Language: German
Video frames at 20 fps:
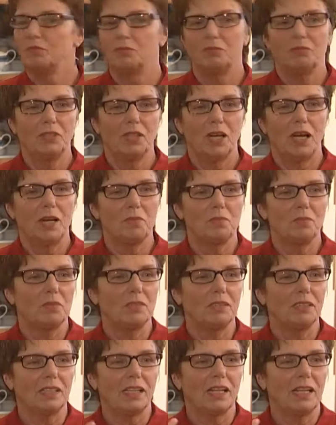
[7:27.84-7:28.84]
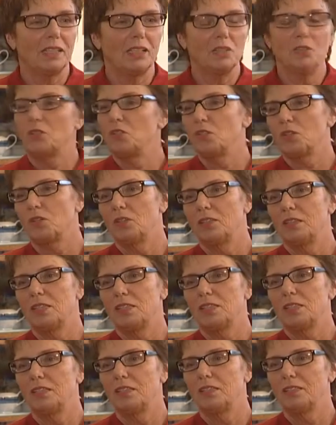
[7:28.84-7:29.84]
wir haben keine Kontrolle
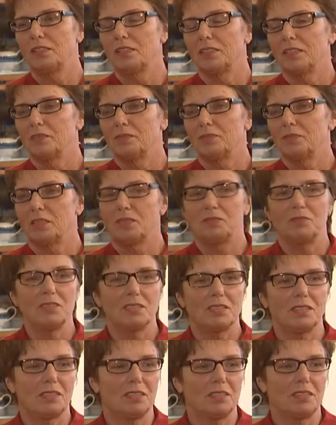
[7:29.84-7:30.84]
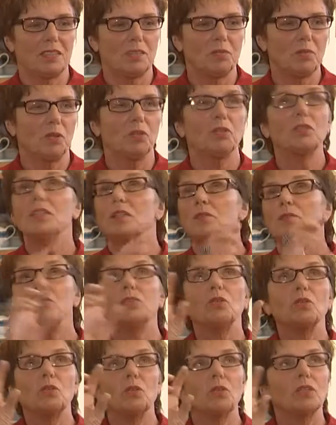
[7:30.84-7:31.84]
gesehen, einfach. Wir sind immer nur
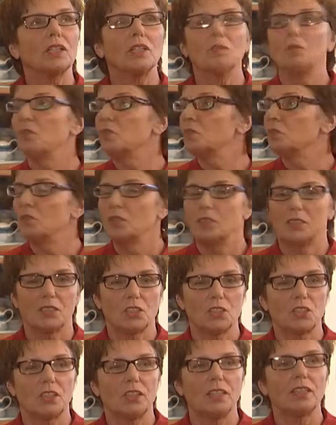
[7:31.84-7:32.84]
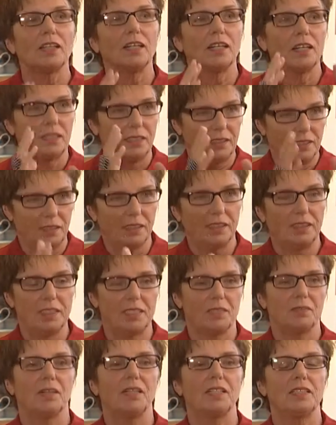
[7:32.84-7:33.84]
dem, guckt immer, wo ist das Schild, aha, da
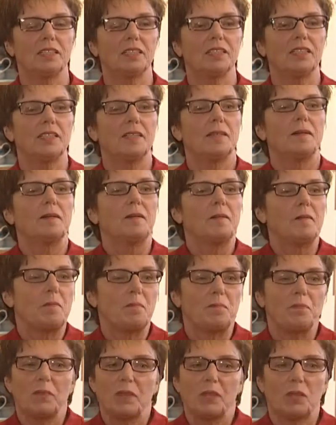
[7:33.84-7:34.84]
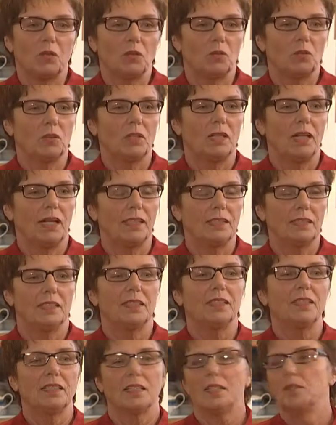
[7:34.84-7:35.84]
geht's weiter. Und
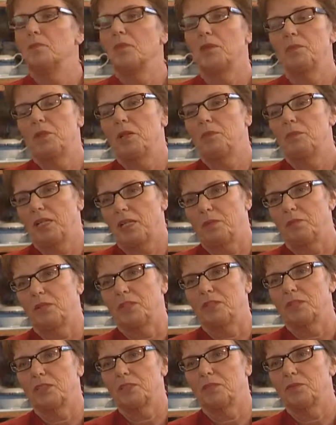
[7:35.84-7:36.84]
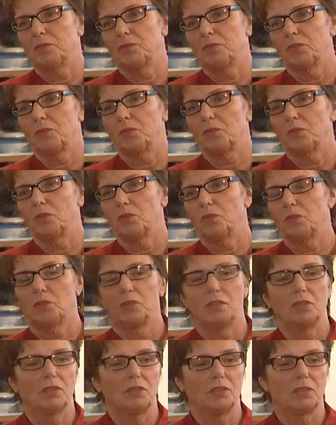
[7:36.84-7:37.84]
landeten dann beim Gepäckband.
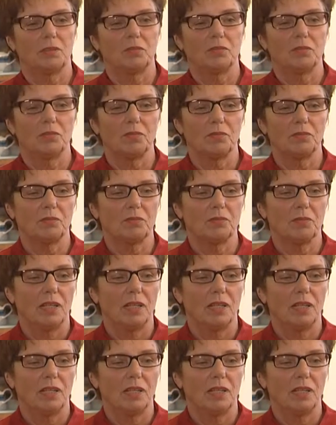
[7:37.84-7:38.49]
Und ähm,